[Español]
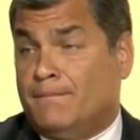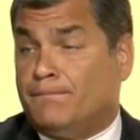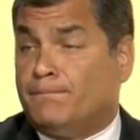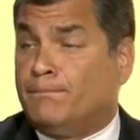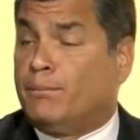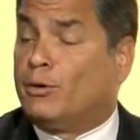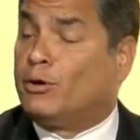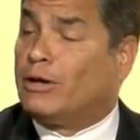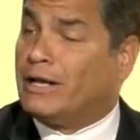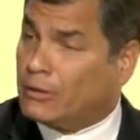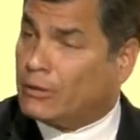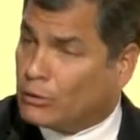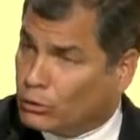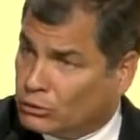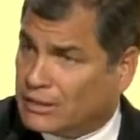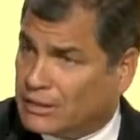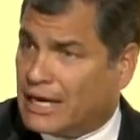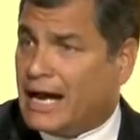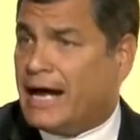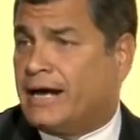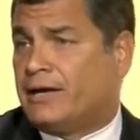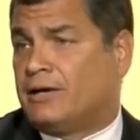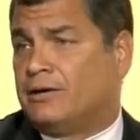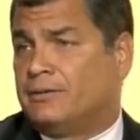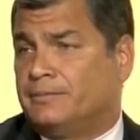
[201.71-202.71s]
Por el
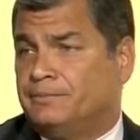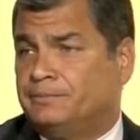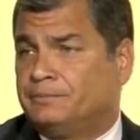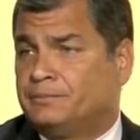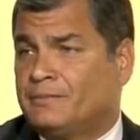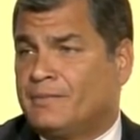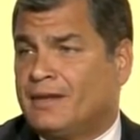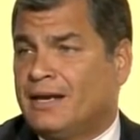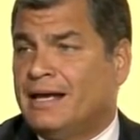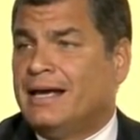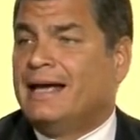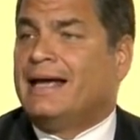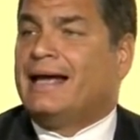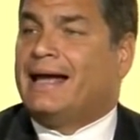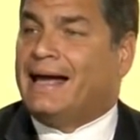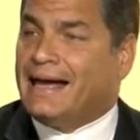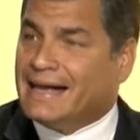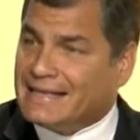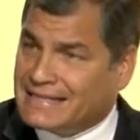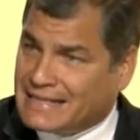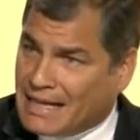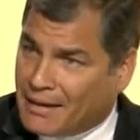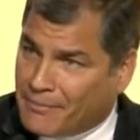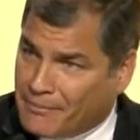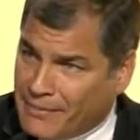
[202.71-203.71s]
contrario,
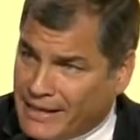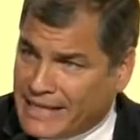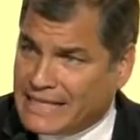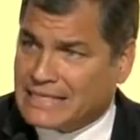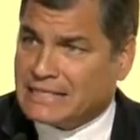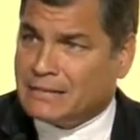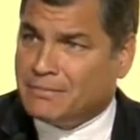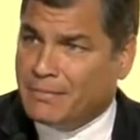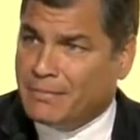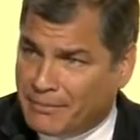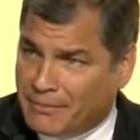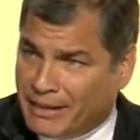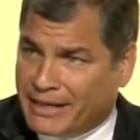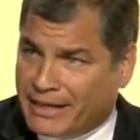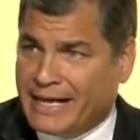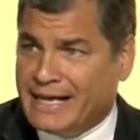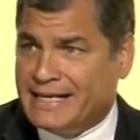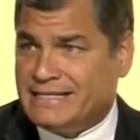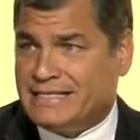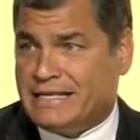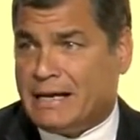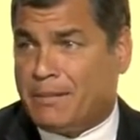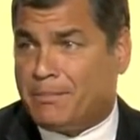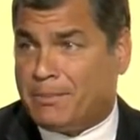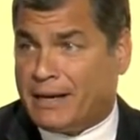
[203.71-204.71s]
esa misma
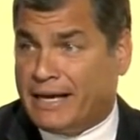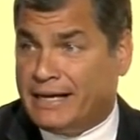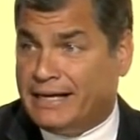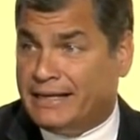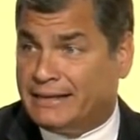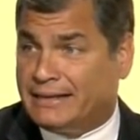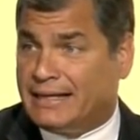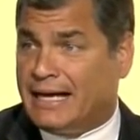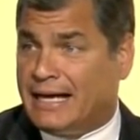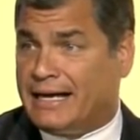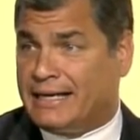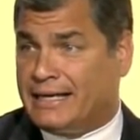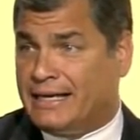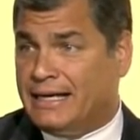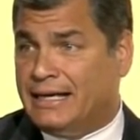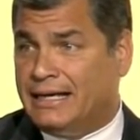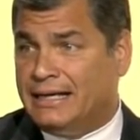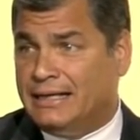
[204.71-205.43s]
emergencia planetaria